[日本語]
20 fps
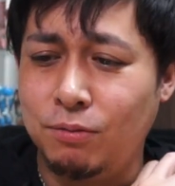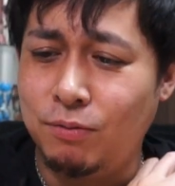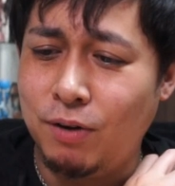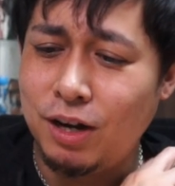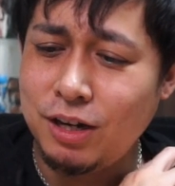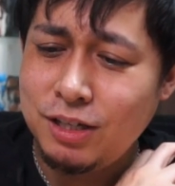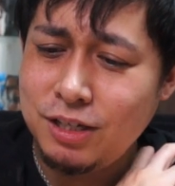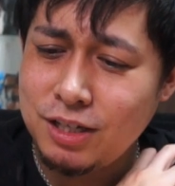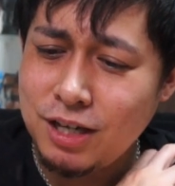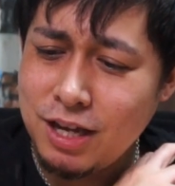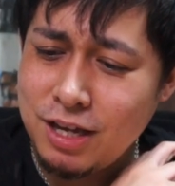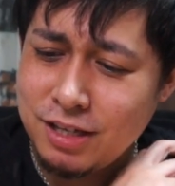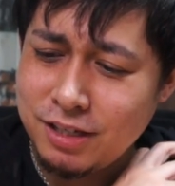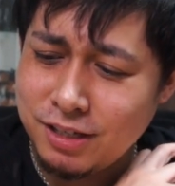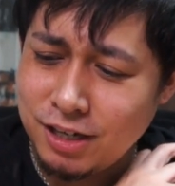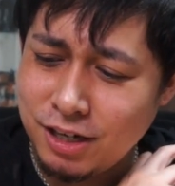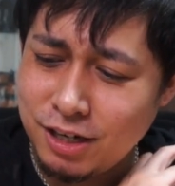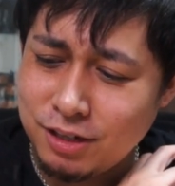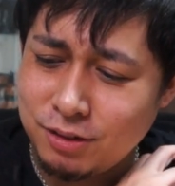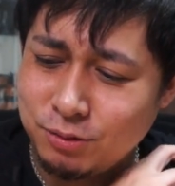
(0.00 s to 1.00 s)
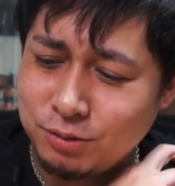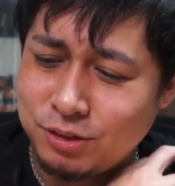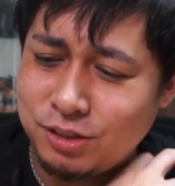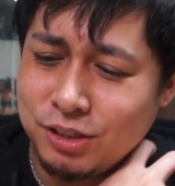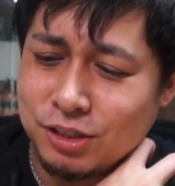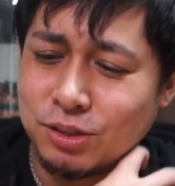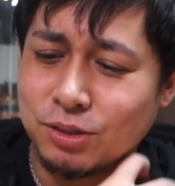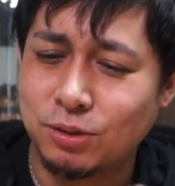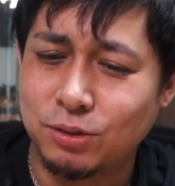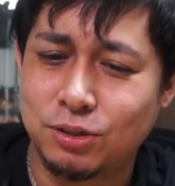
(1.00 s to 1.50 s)
割合キャラを
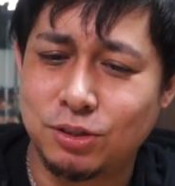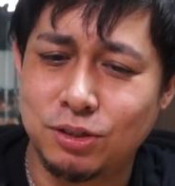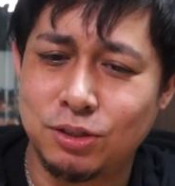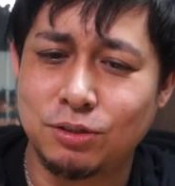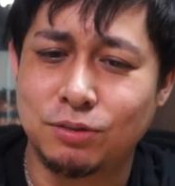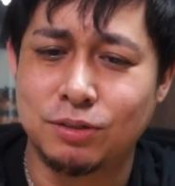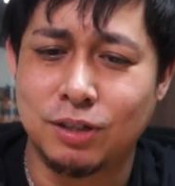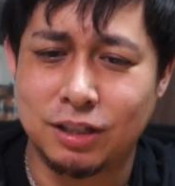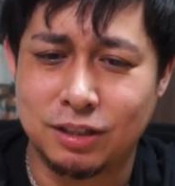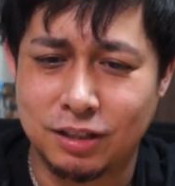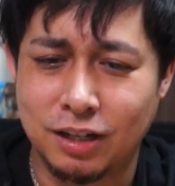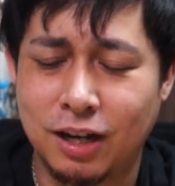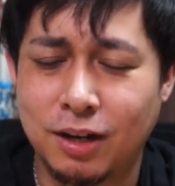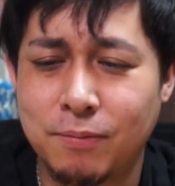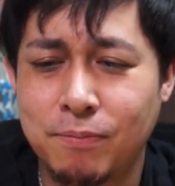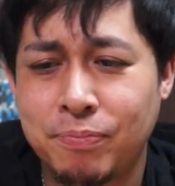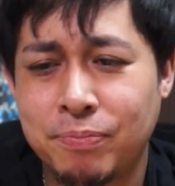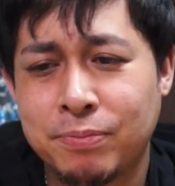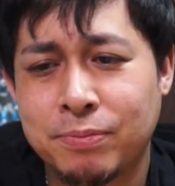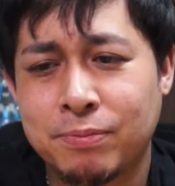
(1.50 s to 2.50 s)
実装するようになった。